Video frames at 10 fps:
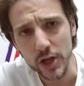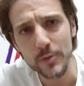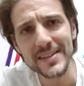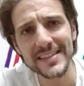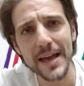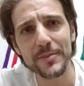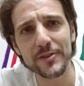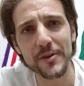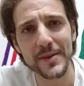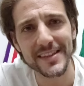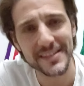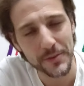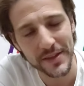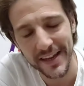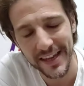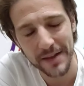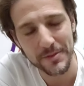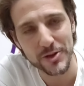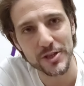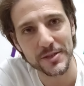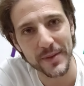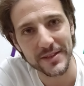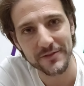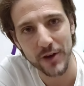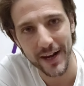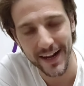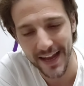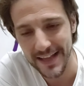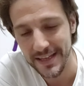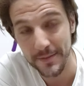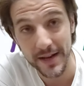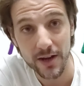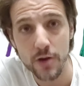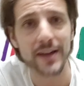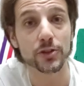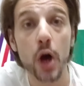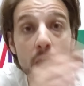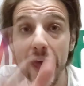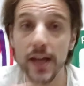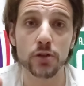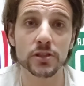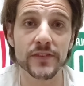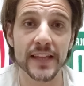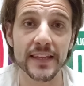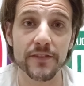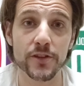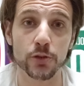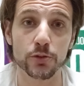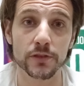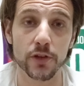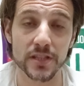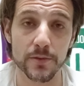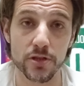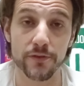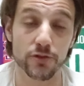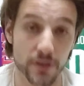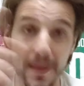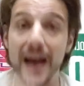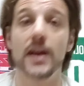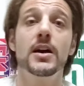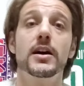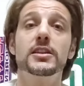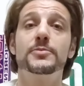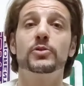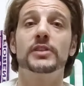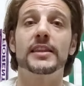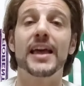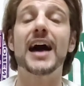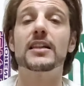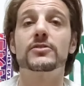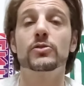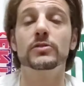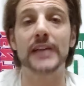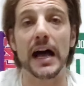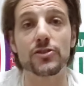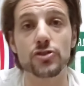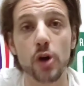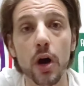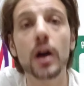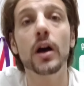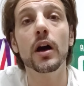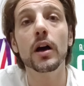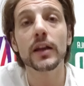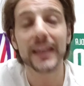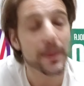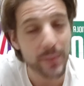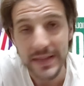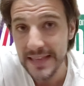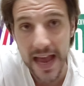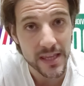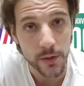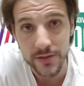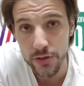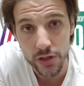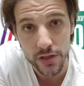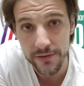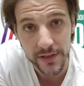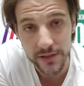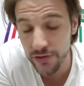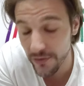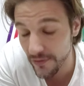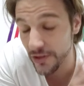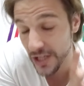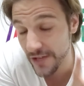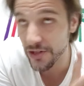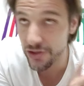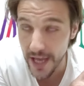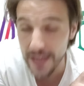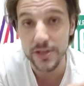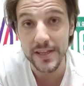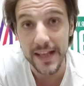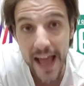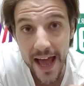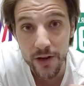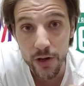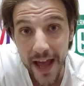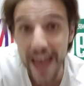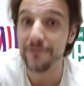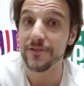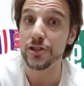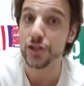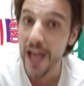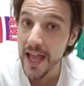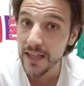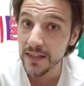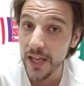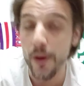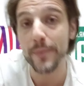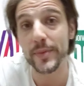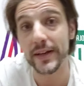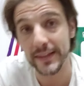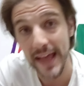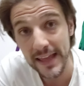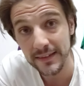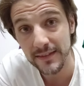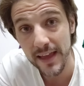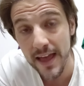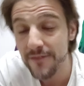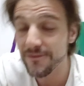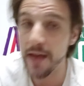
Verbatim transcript: Come sempre ovviamente seguite anche gli amici di Space Viola ragazzi, mi raccomando, e condividete il video con tutti i vostri amici tifosi, ma rispondete al sondaggio che pensate di questo giro di, di, di, Vincenzo italiano? È vincente o è perdente?